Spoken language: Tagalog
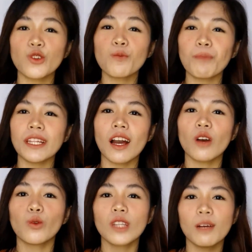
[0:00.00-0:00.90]
yung
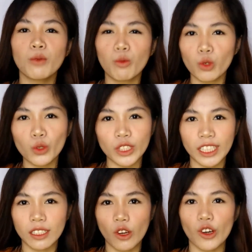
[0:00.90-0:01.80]
pinakaunang
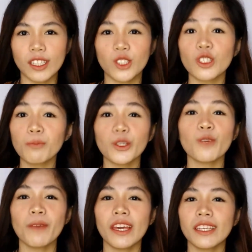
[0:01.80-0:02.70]
bubunutin ko is yun po
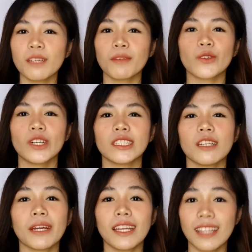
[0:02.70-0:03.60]
yung magiging
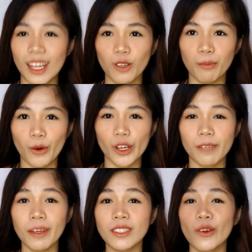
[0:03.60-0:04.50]
maswerteng mananalo po
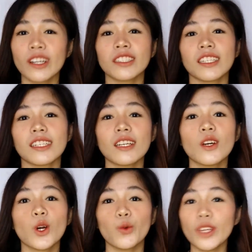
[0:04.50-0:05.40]
or maswerteng
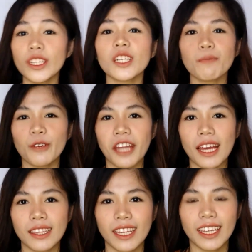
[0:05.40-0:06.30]
winner po
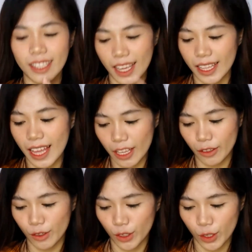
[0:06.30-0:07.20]
natin. And
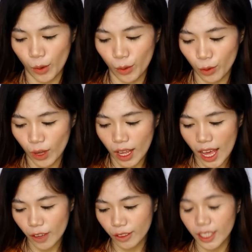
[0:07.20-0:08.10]
ayun, so
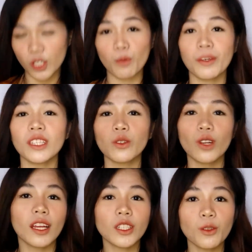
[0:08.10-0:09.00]
ayun guys, tupin
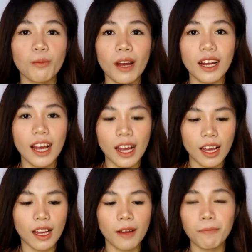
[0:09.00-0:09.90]
ko lang yung mga
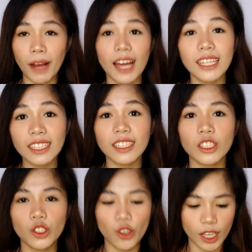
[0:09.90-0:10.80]
pangalan
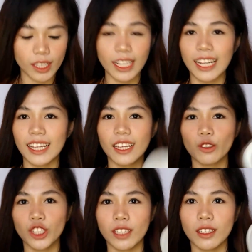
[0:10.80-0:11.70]
ninyo and
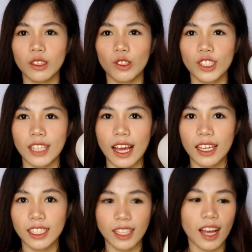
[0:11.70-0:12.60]
ilalagay ko siya dito
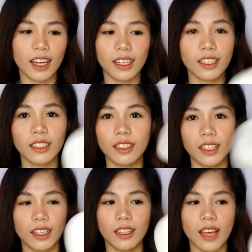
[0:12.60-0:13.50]
sa isang
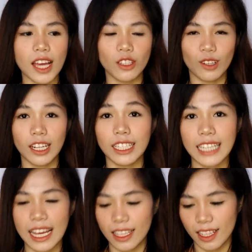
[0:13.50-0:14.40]
ano,
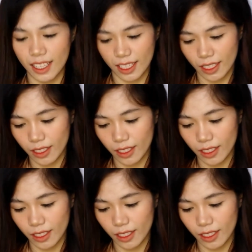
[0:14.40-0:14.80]
lalagyanan.